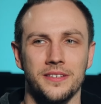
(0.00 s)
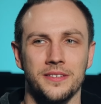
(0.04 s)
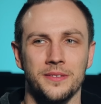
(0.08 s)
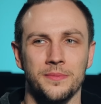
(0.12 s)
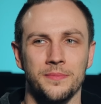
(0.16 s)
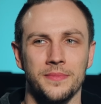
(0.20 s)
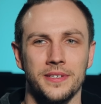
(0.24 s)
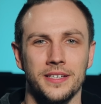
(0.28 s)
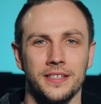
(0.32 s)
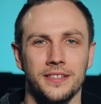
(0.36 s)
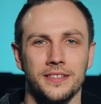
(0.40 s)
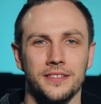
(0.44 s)
ist
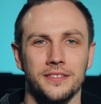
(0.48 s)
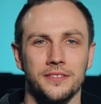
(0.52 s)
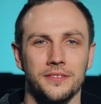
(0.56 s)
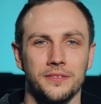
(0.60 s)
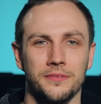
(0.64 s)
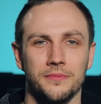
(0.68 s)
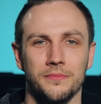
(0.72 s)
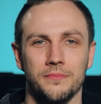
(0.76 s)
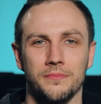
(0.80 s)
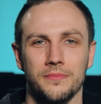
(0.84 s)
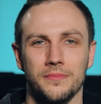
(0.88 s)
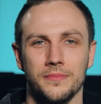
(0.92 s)
mir
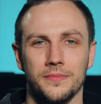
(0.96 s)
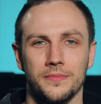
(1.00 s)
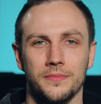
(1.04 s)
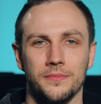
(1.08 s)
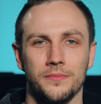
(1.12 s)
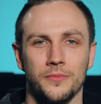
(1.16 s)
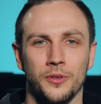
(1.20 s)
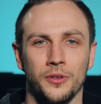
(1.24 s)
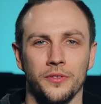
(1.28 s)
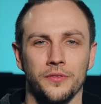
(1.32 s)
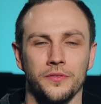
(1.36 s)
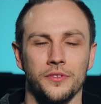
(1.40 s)

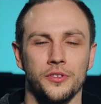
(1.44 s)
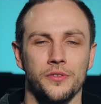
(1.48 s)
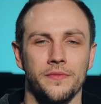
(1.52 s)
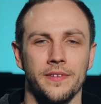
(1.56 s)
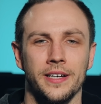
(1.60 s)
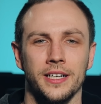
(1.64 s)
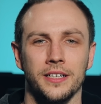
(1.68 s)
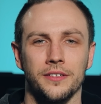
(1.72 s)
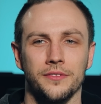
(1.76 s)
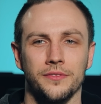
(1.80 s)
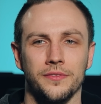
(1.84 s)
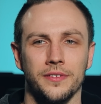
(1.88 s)
oft
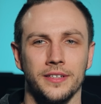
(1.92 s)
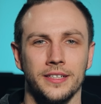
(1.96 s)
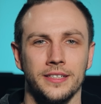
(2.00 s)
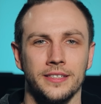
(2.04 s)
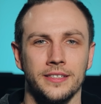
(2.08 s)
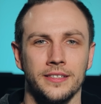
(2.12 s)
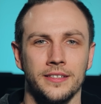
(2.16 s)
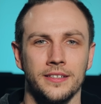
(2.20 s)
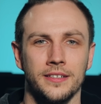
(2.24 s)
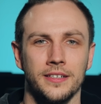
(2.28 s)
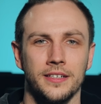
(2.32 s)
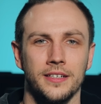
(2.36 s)
schwer
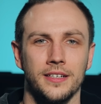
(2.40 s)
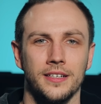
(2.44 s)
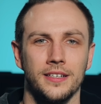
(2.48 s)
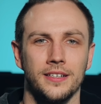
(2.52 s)
gefallen.